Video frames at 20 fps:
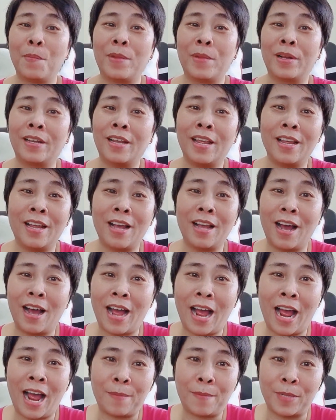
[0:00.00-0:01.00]
mình nghi
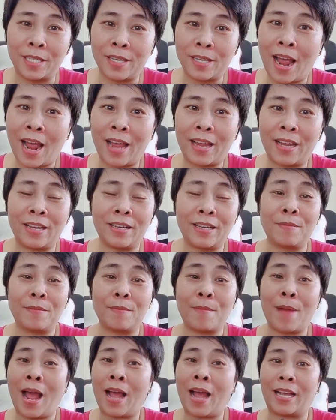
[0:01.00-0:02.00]
ngờ ai mà sai cái
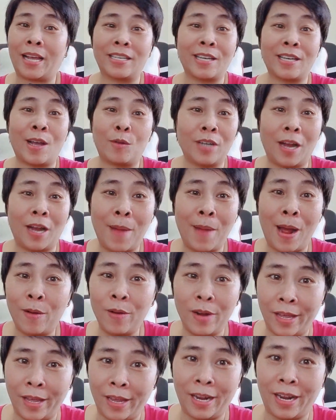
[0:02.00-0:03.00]
ba ngày sau trả
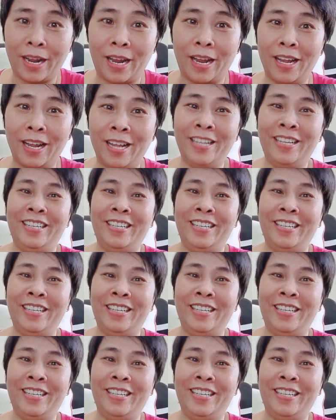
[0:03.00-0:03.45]
báo liền à